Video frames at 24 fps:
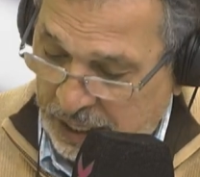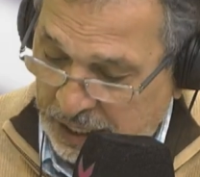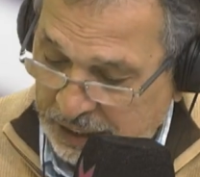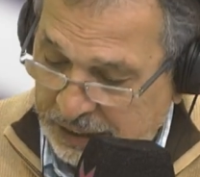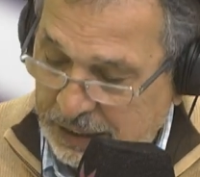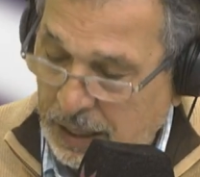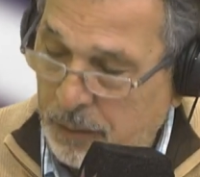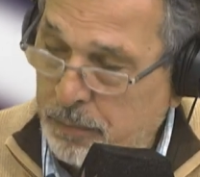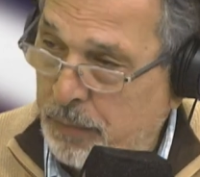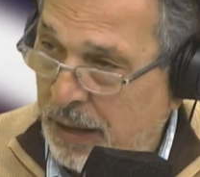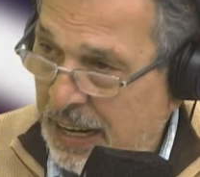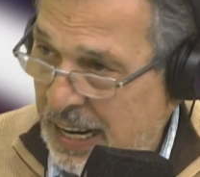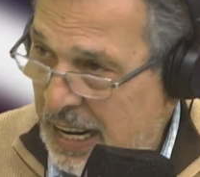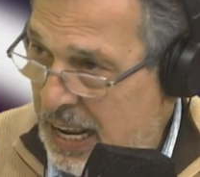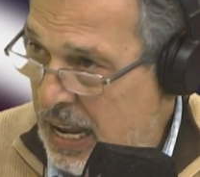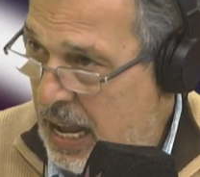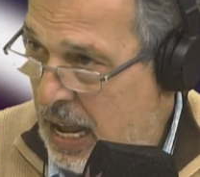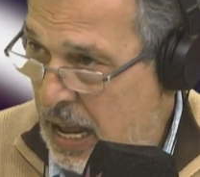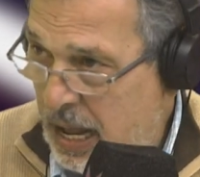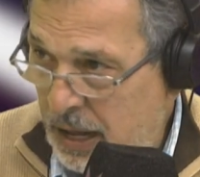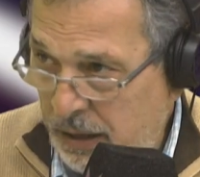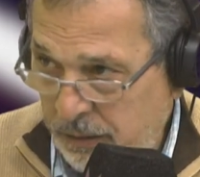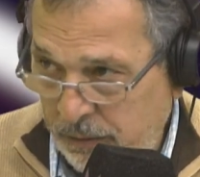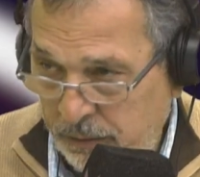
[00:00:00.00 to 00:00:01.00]
esta
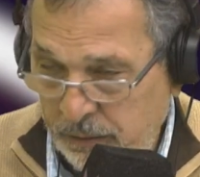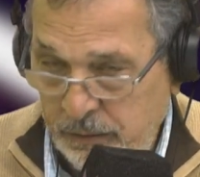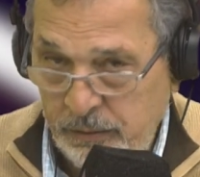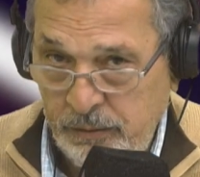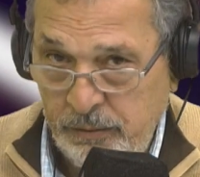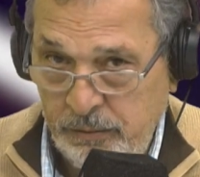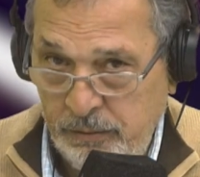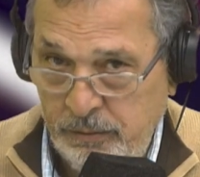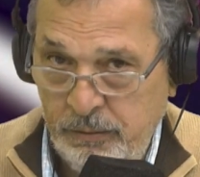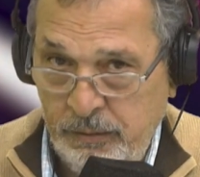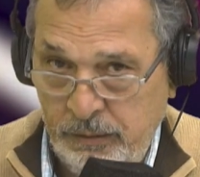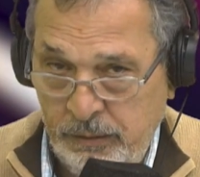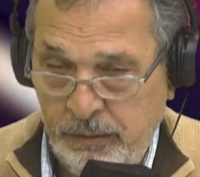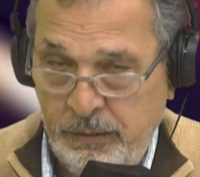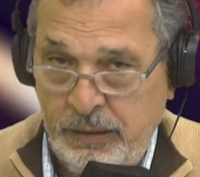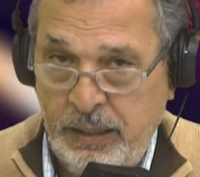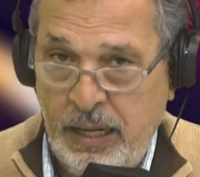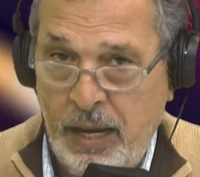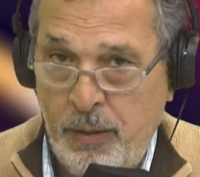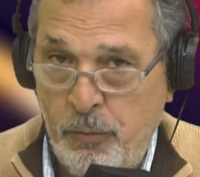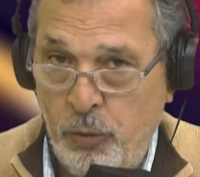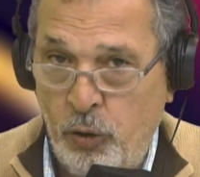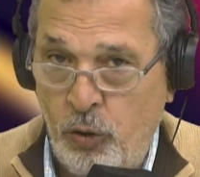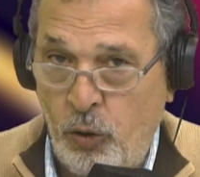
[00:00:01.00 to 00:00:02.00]
pelea,
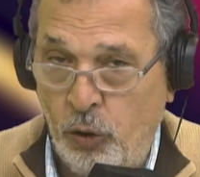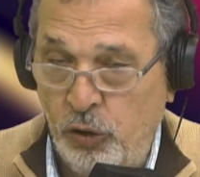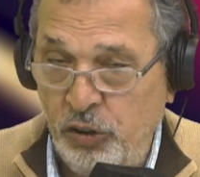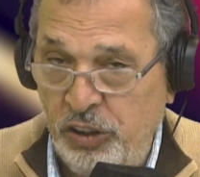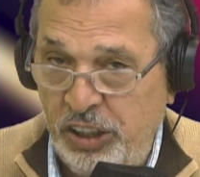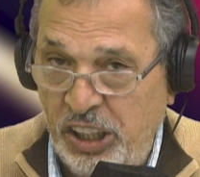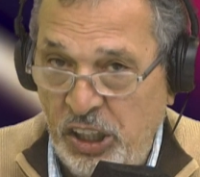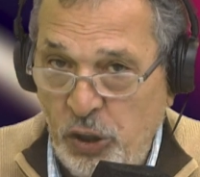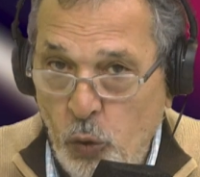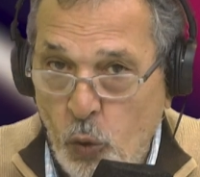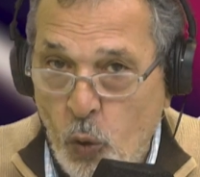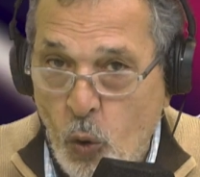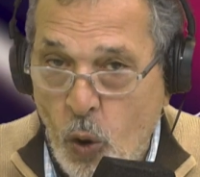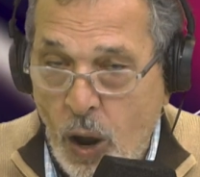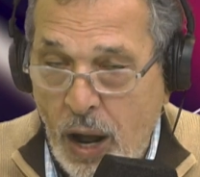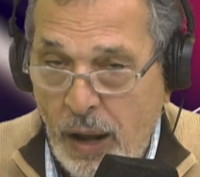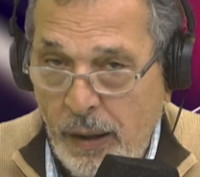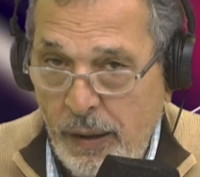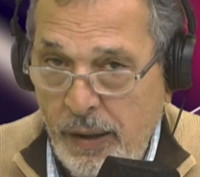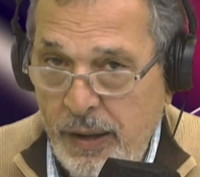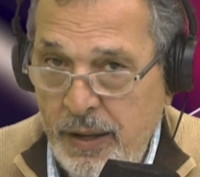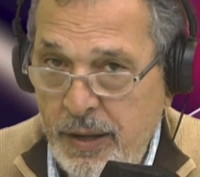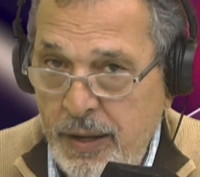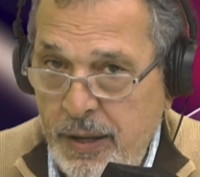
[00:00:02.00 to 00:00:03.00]
digamos,
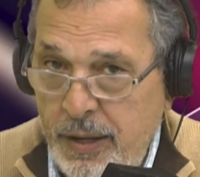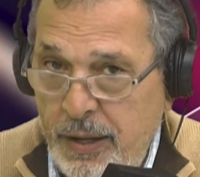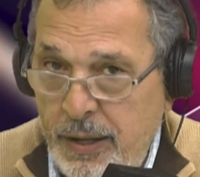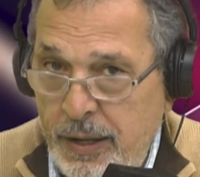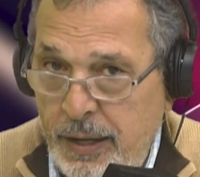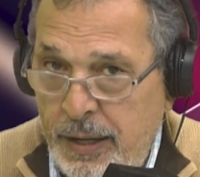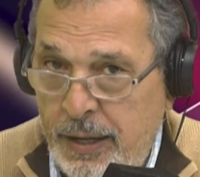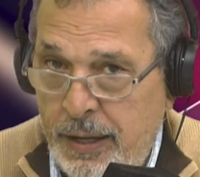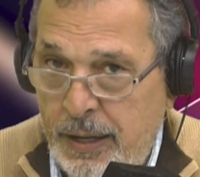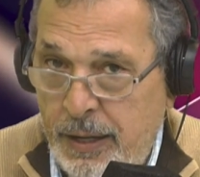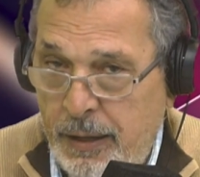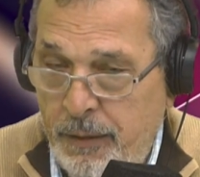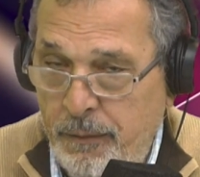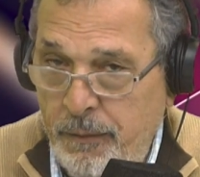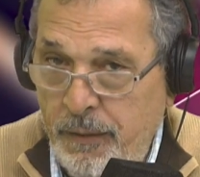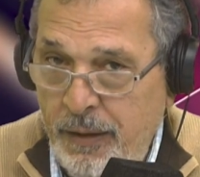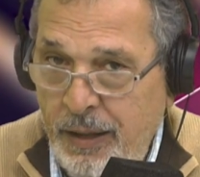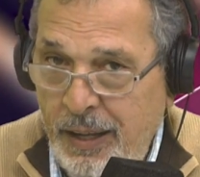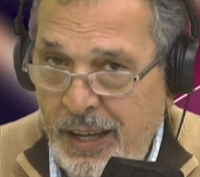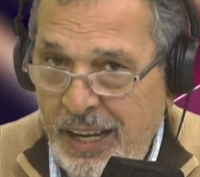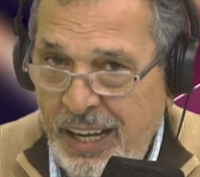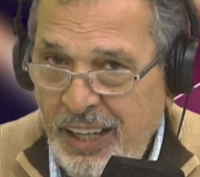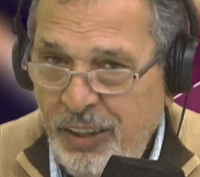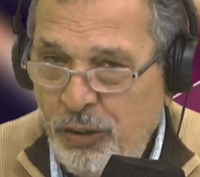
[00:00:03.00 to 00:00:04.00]
continúa. Eh,
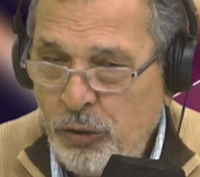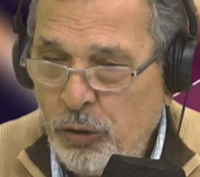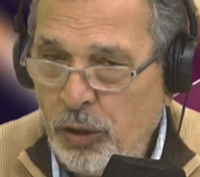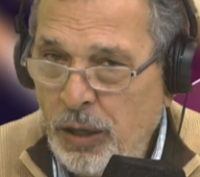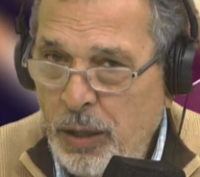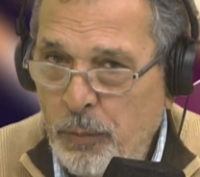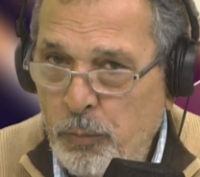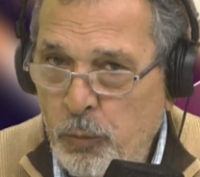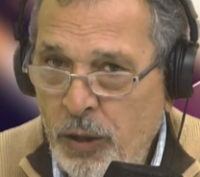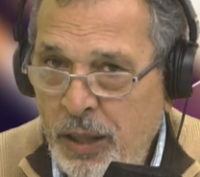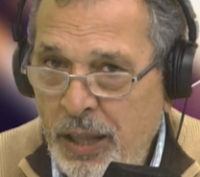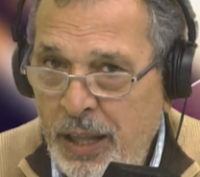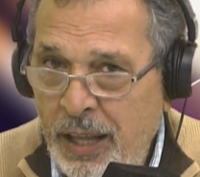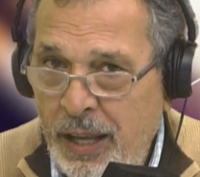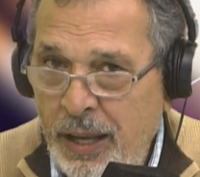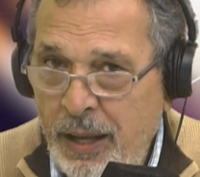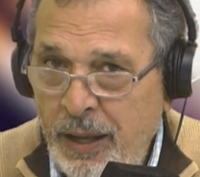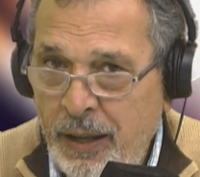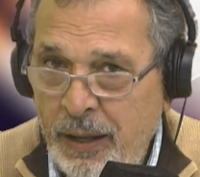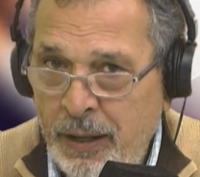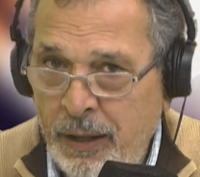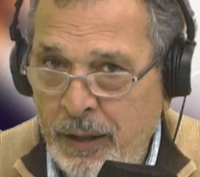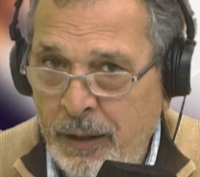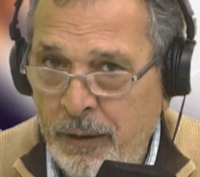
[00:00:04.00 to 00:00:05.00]
¿Esto le
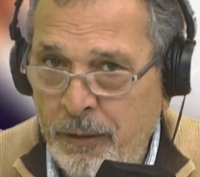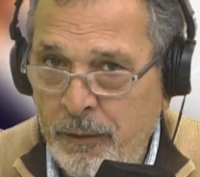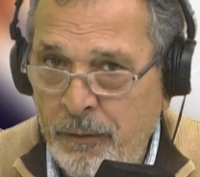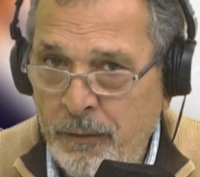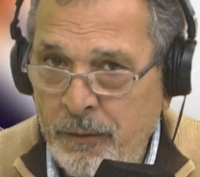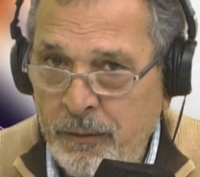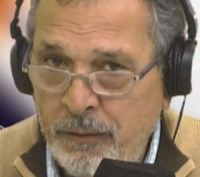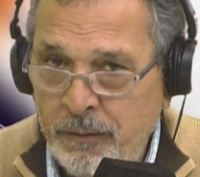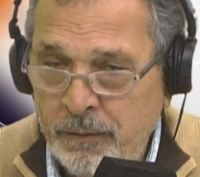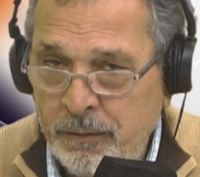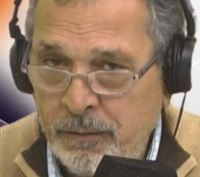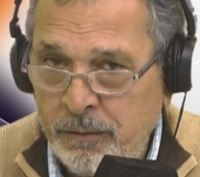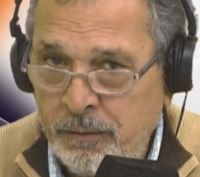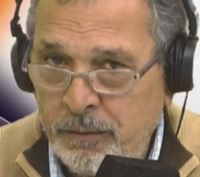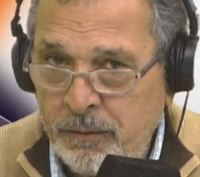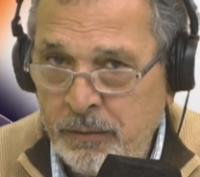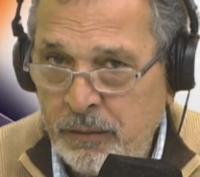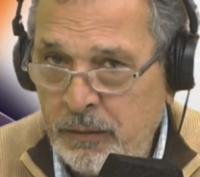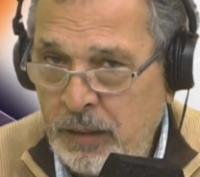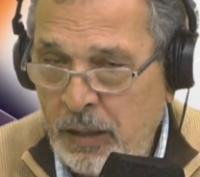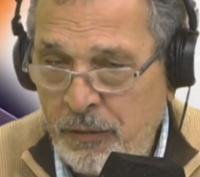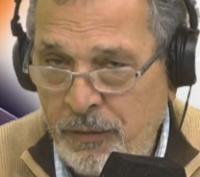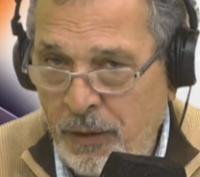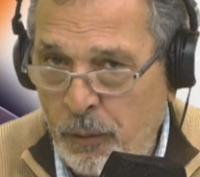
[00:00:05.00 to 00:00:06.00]
puede eh,
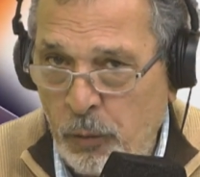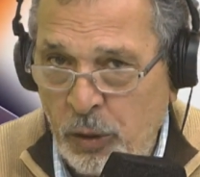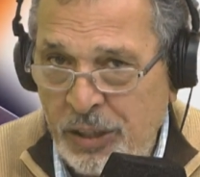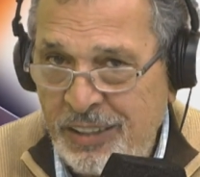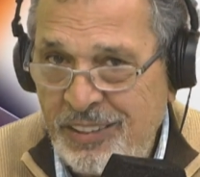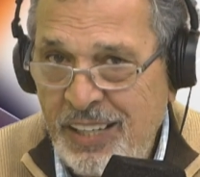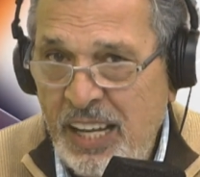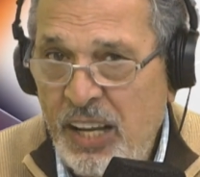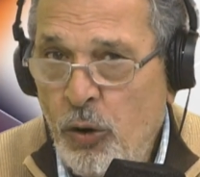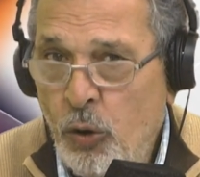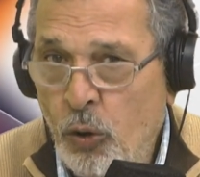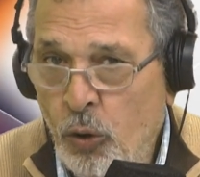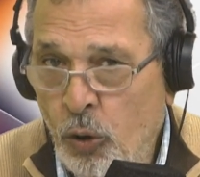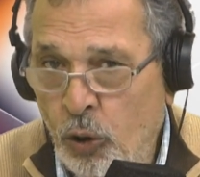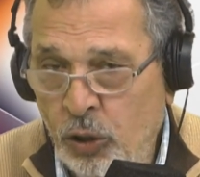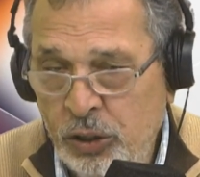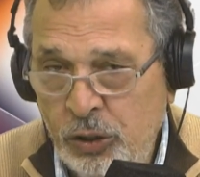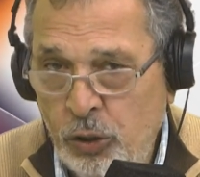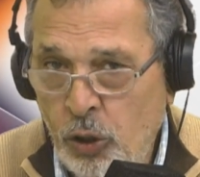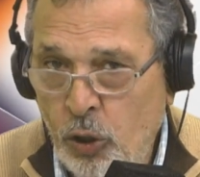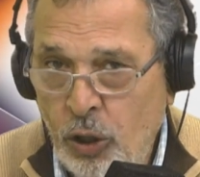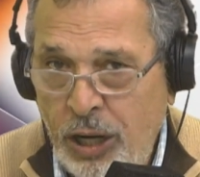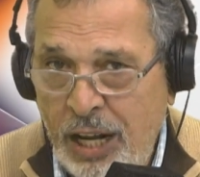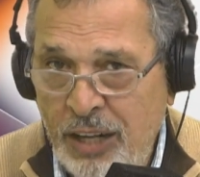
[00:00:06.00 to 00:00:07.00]
desfavorecer o,
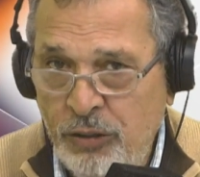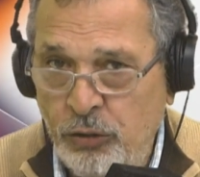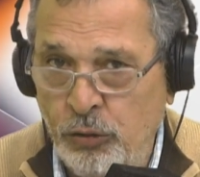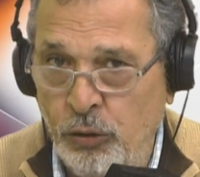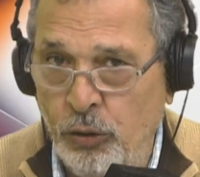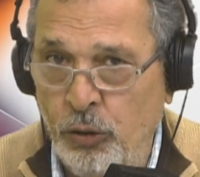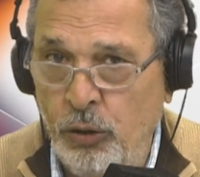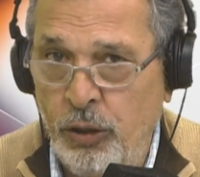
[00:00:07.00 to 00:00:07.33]
en todo caso